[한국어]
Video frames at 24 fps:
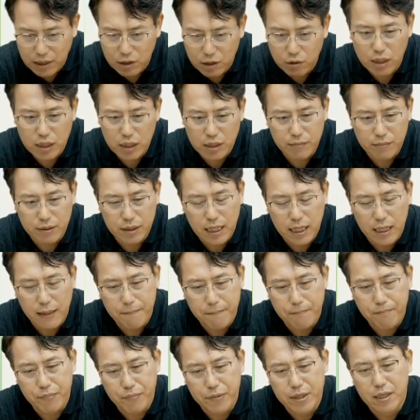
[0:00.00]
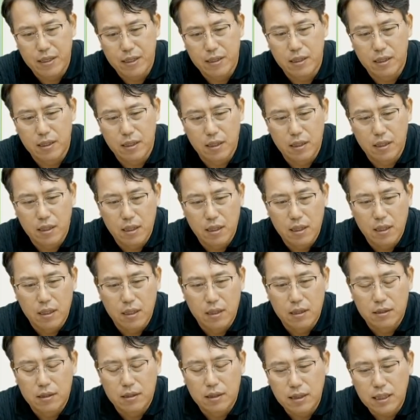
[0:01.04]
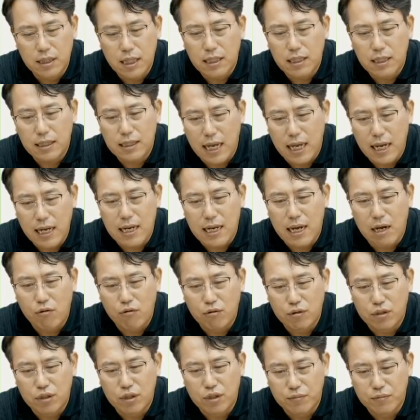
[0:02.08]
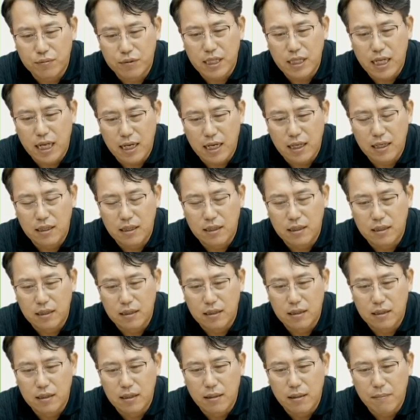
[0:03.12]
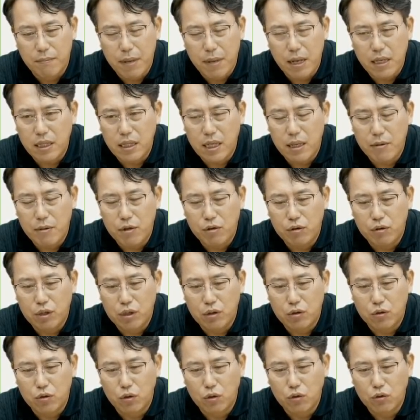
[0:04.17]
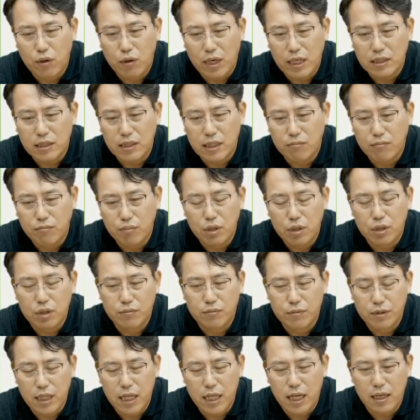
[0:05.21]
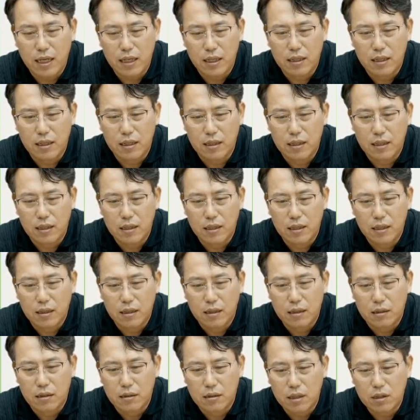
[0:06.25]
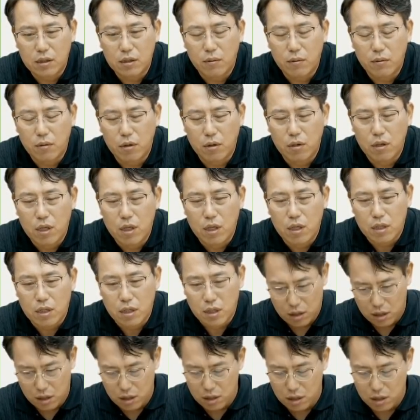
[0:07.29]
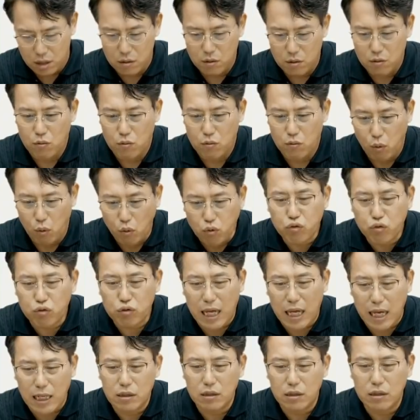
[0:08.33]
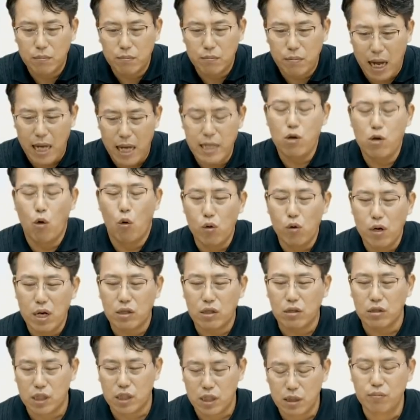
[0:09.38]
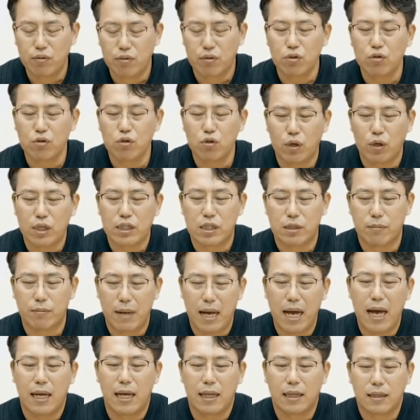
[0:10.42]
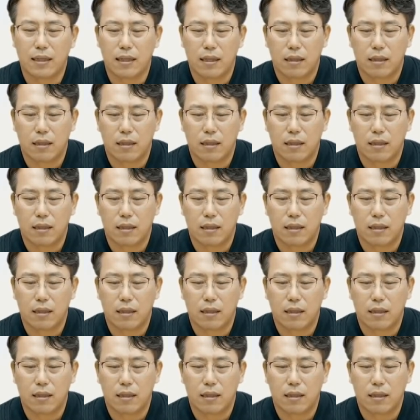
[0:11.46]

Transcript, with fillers: 시황입니다. 시장이 잘 가고 있었습니다. 팬데믹으로 해서 돈 왕창 뿌렸습니다. 그래서 모두 다들 많이 올라서 기분은 좋았지만